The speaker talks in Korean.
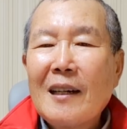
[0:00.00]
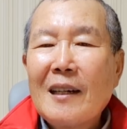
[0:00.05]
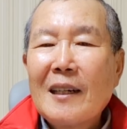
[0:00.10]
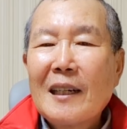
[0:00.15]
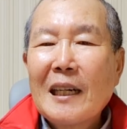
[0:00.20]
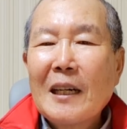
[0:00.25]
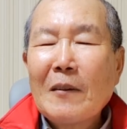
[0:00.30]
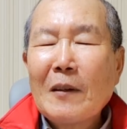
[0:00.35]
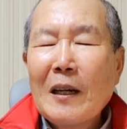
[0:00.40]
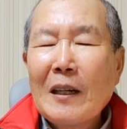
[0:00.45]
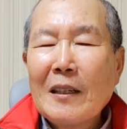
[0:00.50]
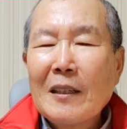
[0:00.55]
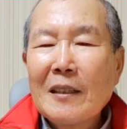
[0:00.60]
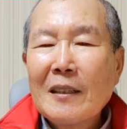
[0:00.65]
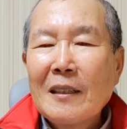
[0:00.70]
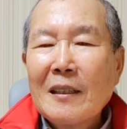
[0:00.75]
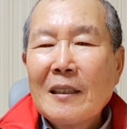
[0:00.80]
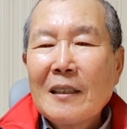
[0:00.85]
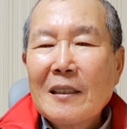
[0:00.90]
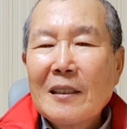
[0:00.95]
라고 하는
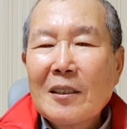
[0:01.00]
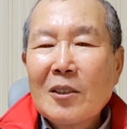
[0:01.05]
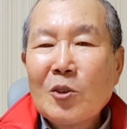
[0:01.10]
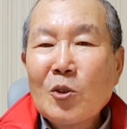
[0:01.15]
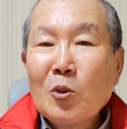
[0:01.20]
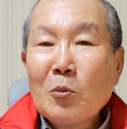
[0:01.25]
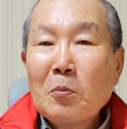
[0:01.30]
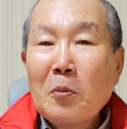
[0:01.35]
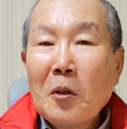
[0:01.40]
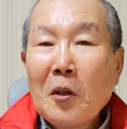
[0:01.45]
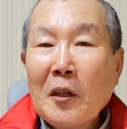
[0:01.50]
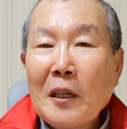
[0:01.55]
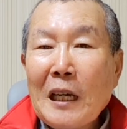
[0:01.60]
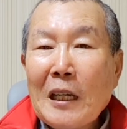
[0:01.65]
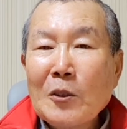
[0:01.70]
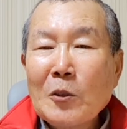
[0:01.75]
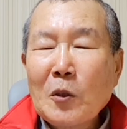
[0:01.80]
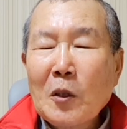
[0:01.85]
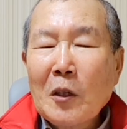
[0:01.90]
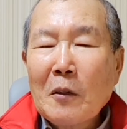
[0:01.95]
그런 축복의
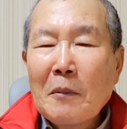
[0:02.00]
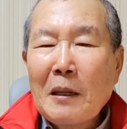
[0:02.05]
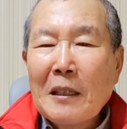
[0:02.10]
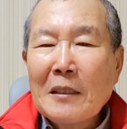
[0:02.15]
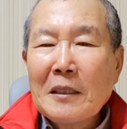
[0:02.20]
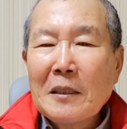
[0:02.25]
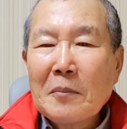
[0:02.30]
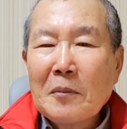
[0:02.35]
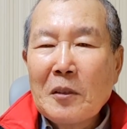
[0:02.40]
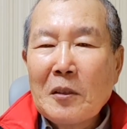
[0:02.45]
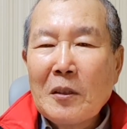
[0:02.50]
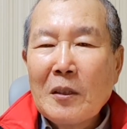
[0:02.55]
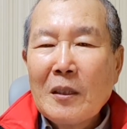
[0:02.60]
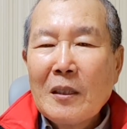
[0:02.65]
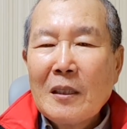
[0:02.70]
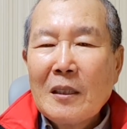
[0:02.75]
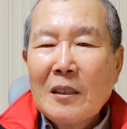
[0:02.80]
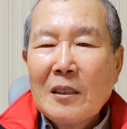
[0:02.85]
약속의 말씀을